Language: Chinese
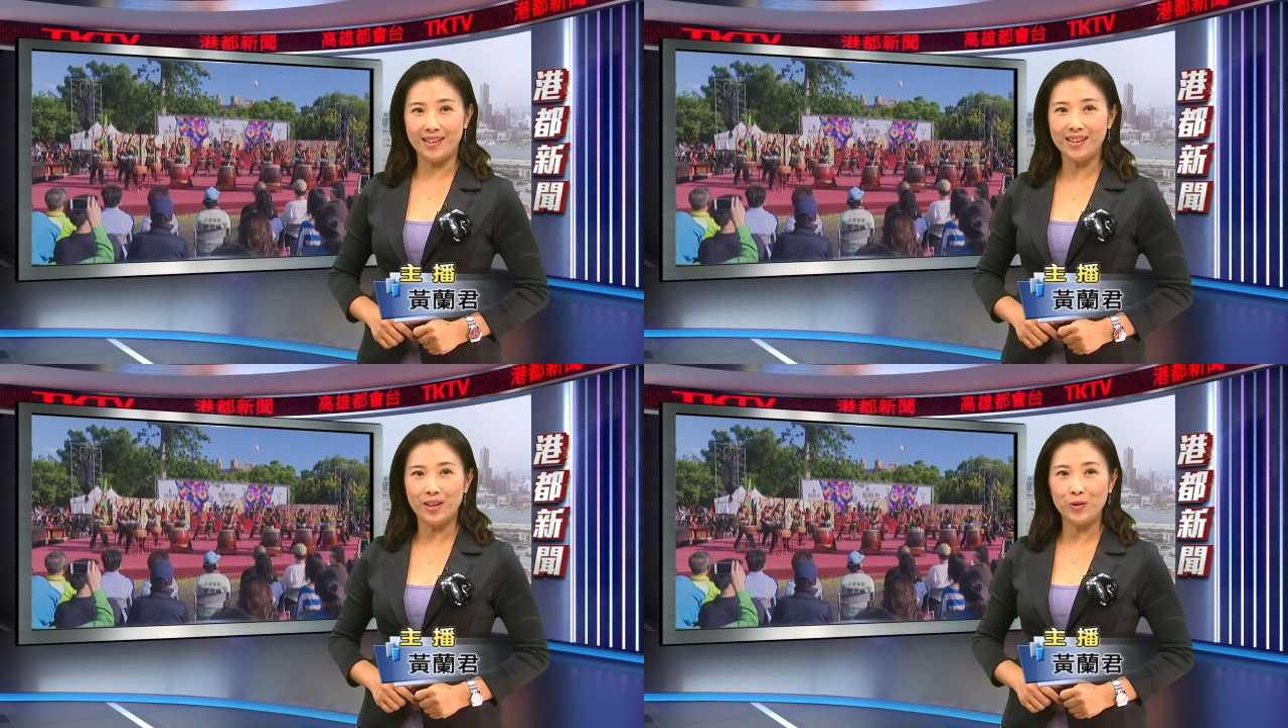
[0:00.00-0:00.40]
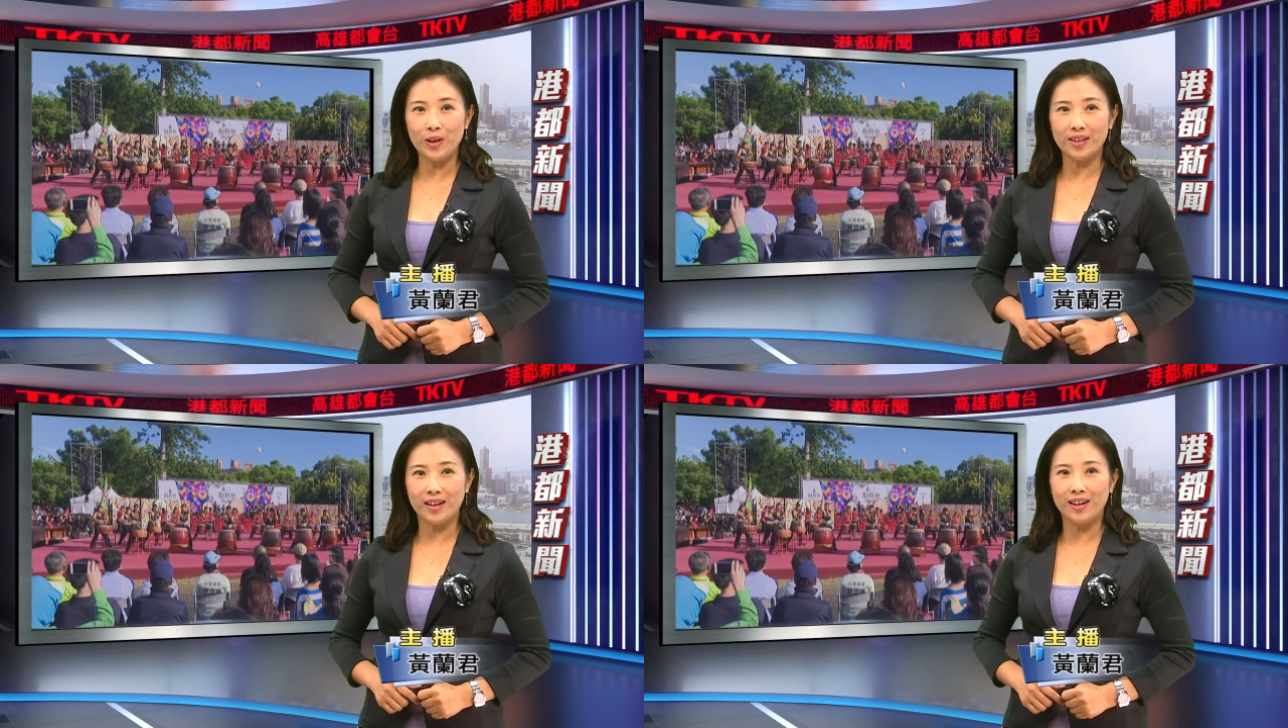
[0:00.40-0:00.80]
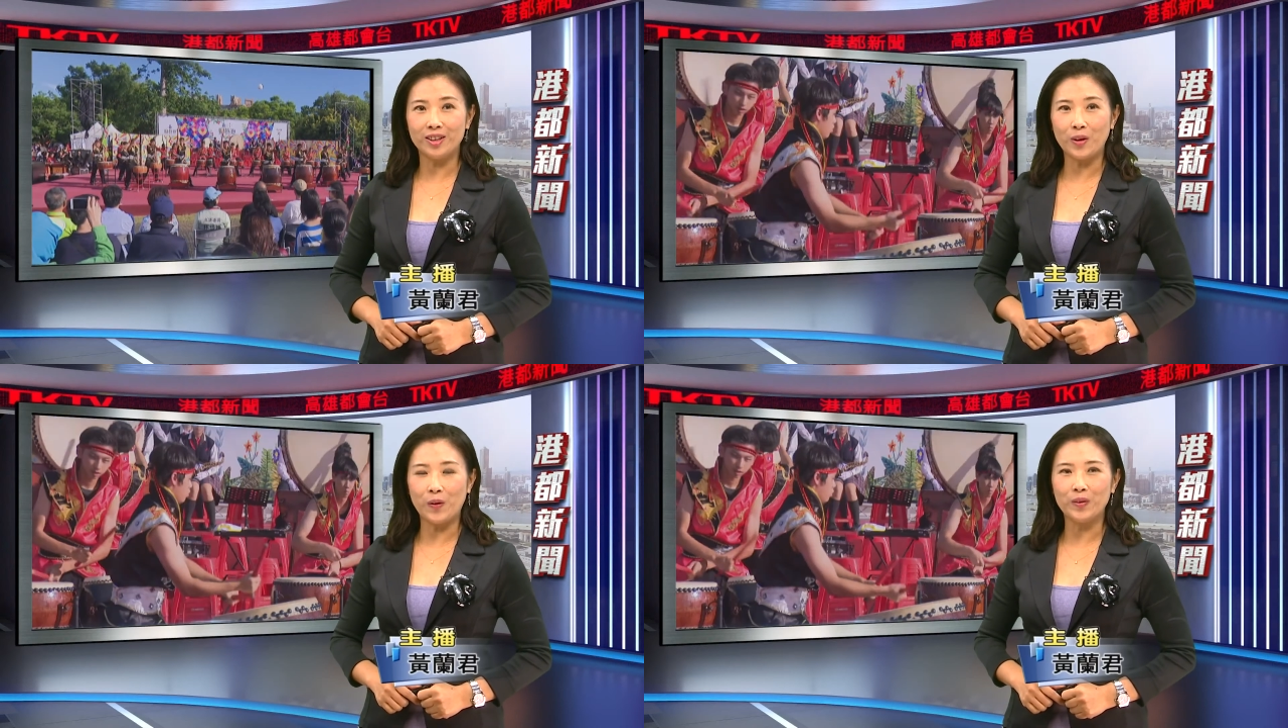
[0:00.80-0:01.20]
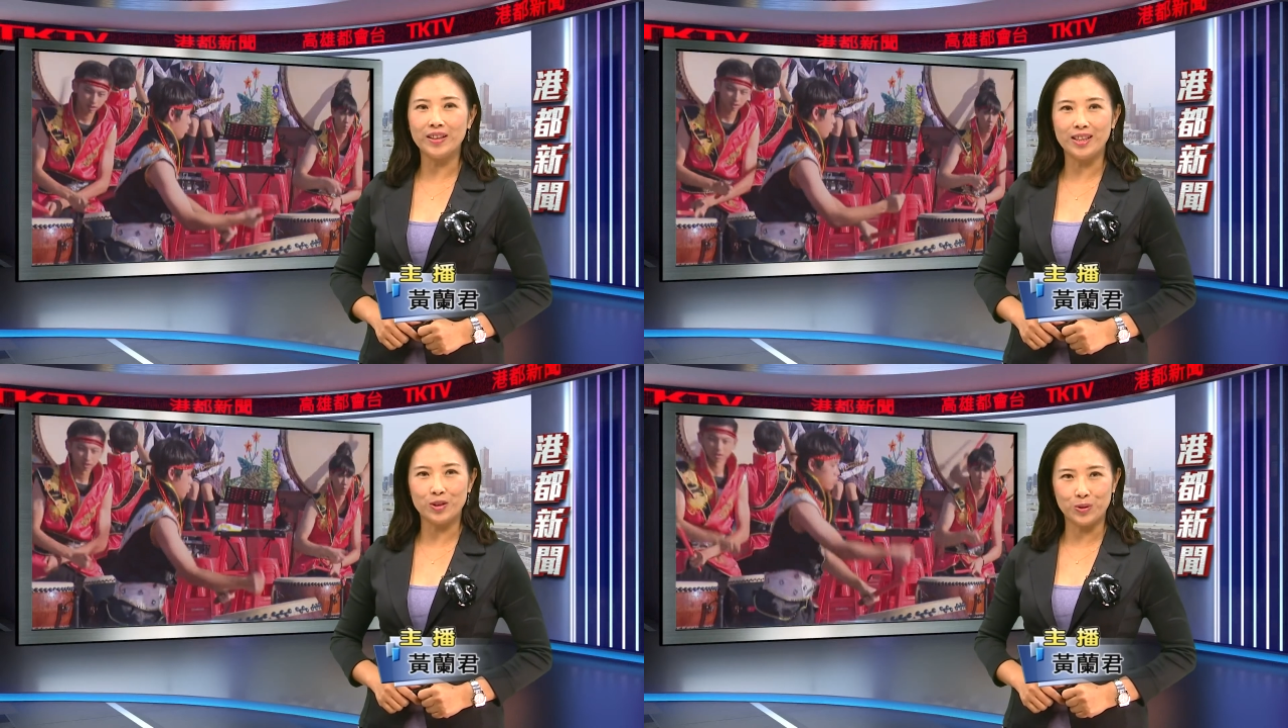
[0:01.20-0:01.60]
一个月的儿童
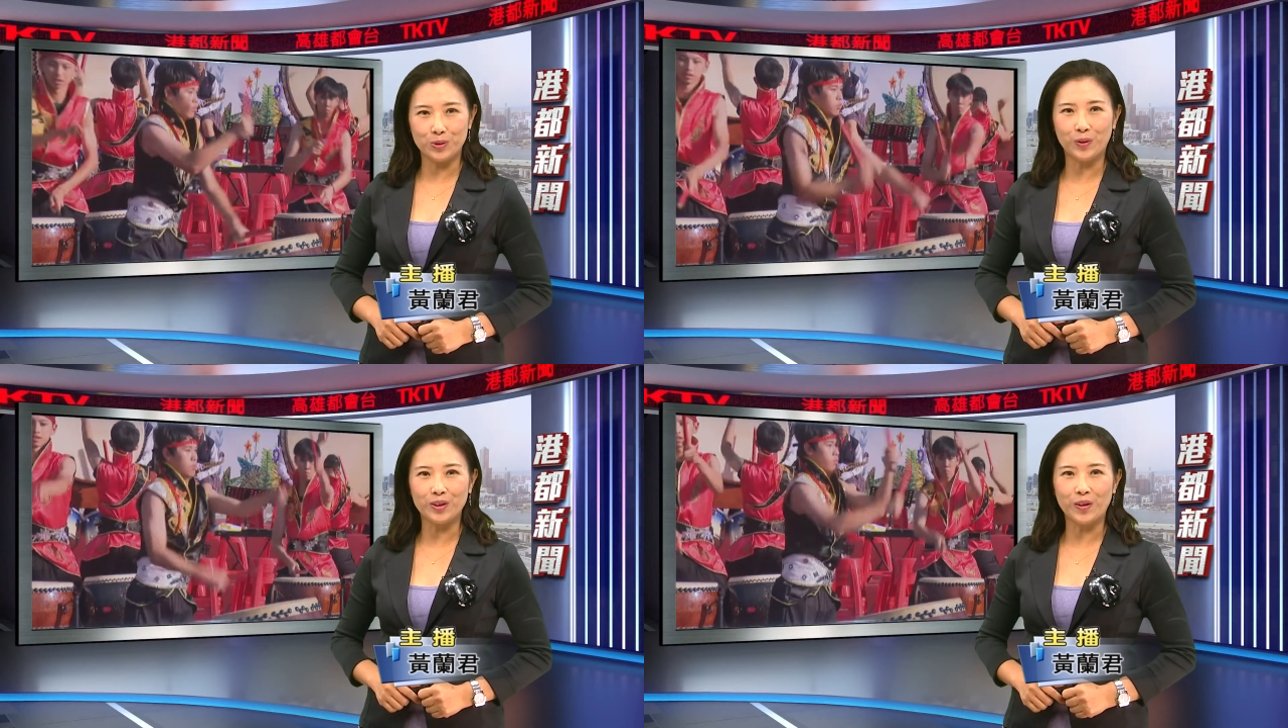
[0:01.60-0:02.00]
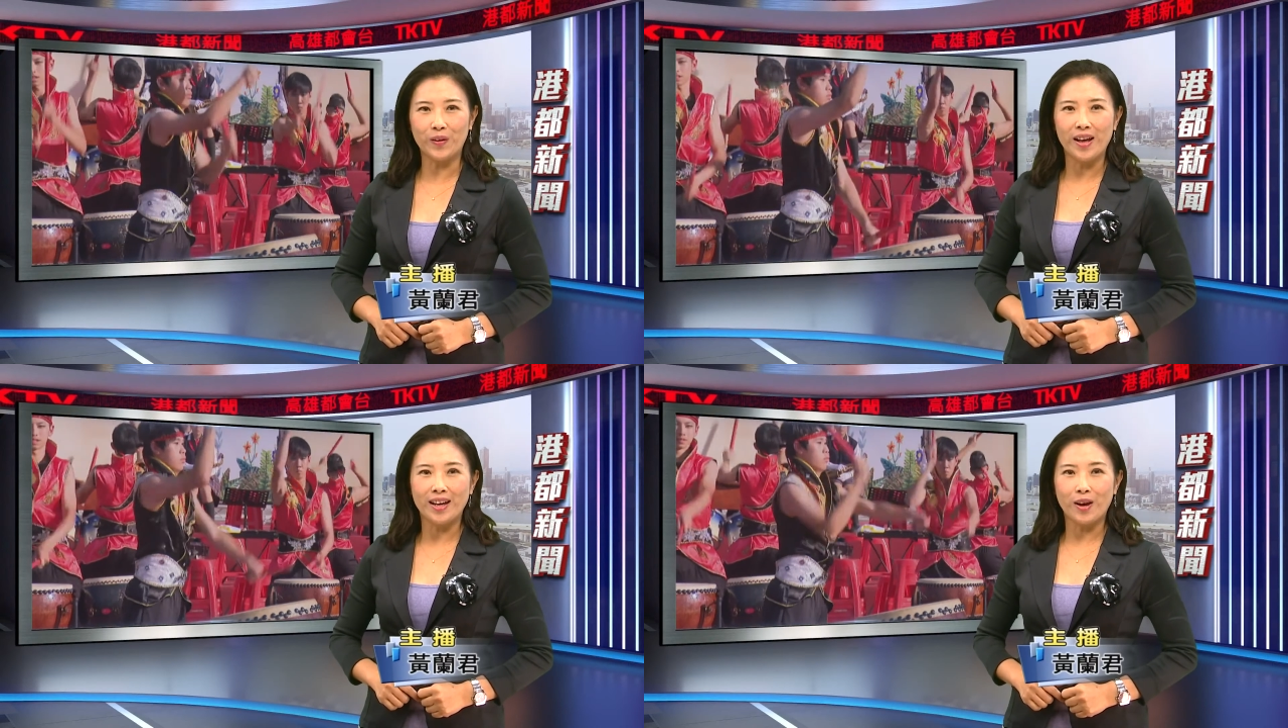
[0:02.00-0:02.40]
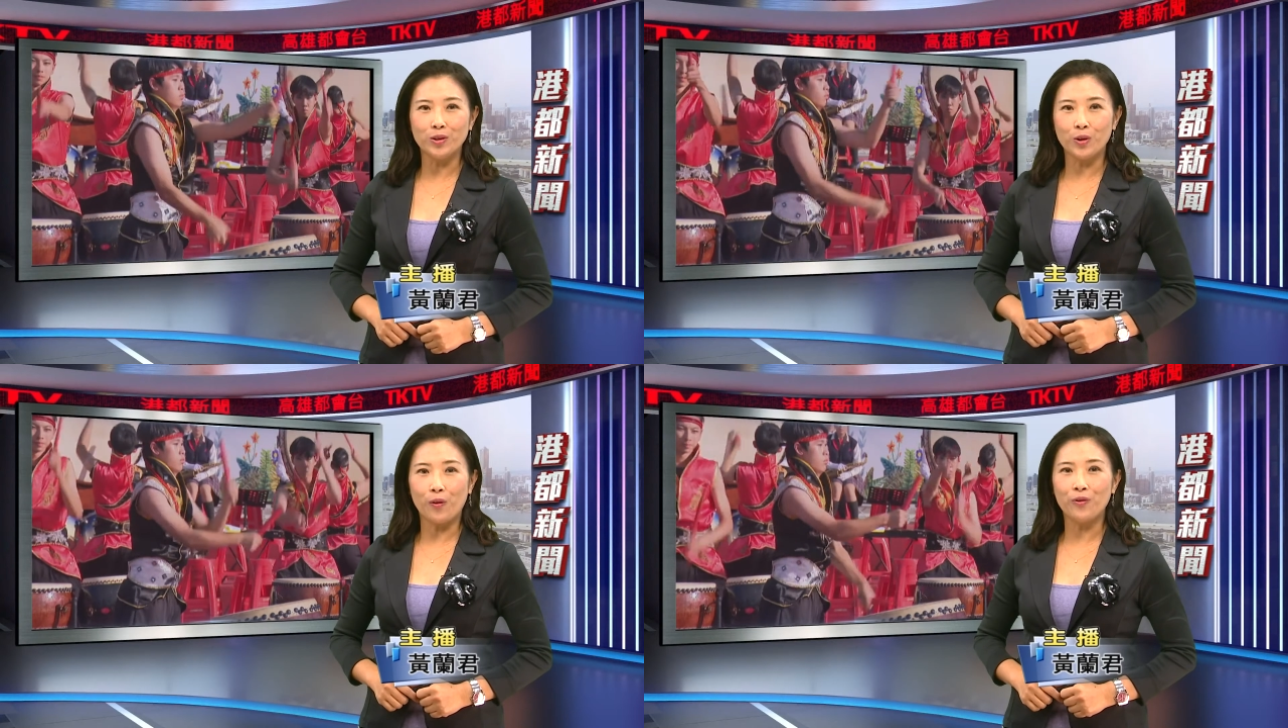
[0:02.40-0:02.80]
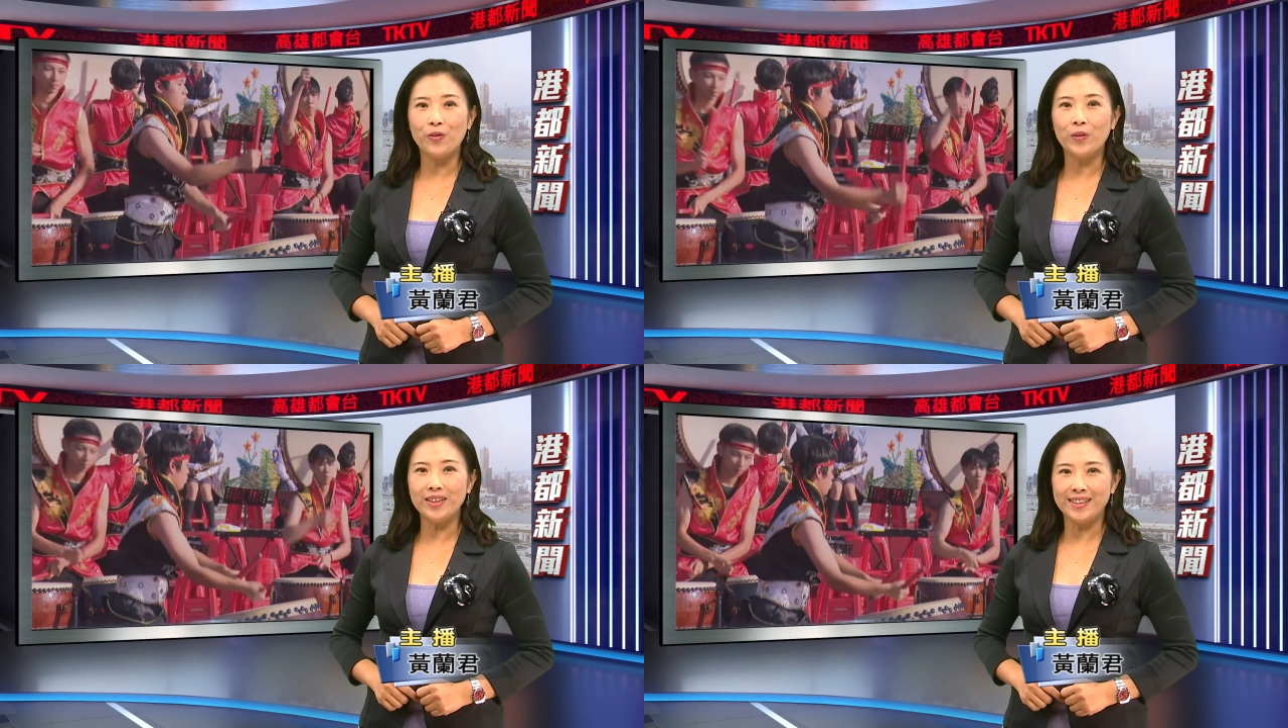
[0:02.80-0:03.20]
艺术活动。高雄
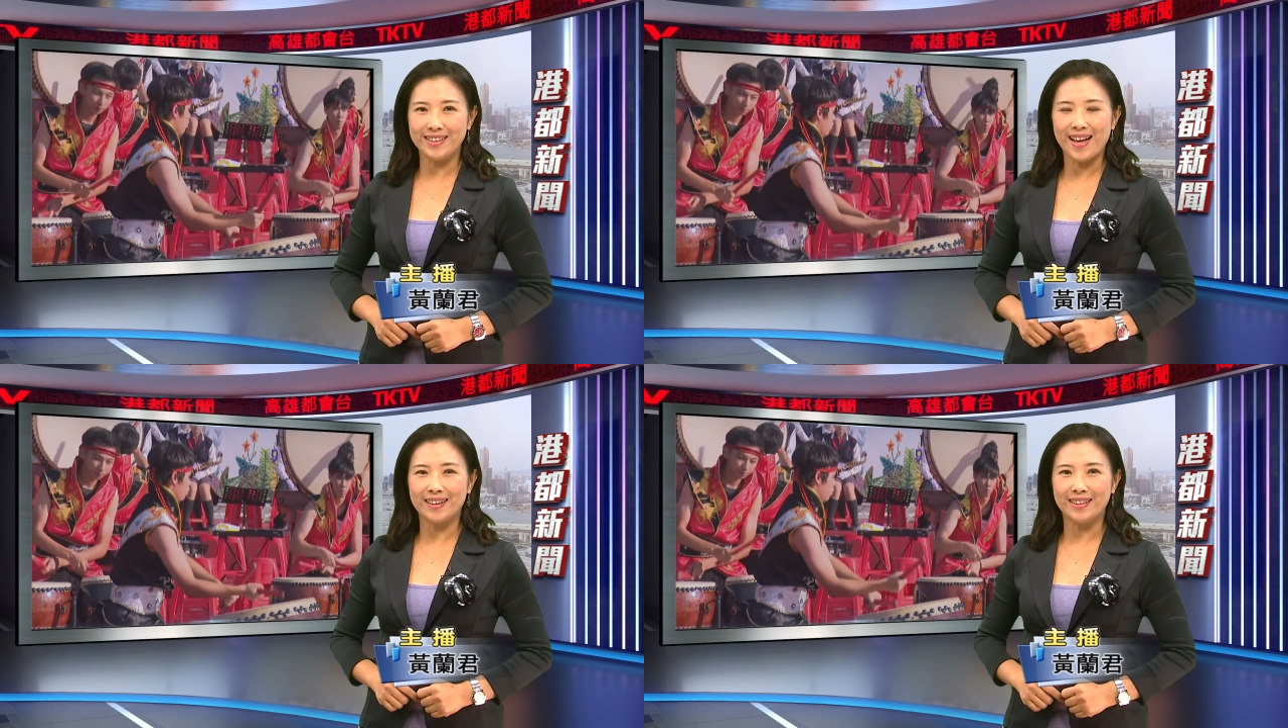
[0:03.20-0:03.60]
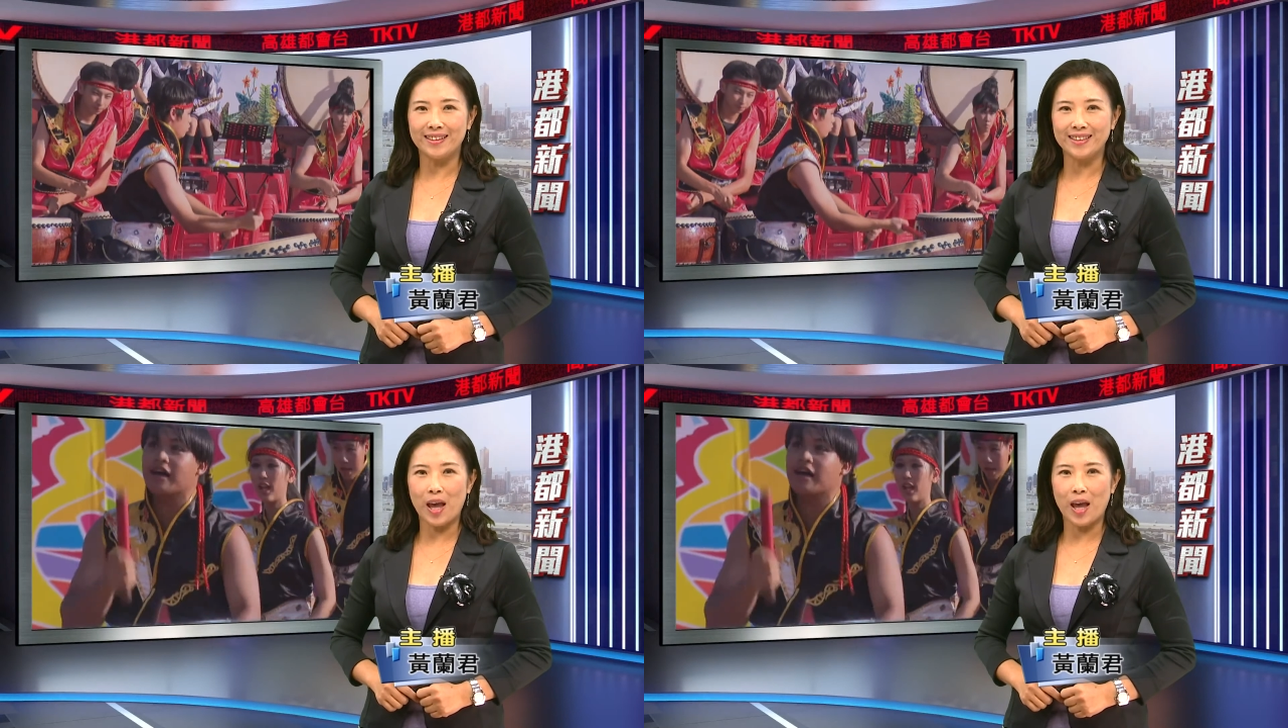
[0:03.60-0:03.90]
丰益下呢，在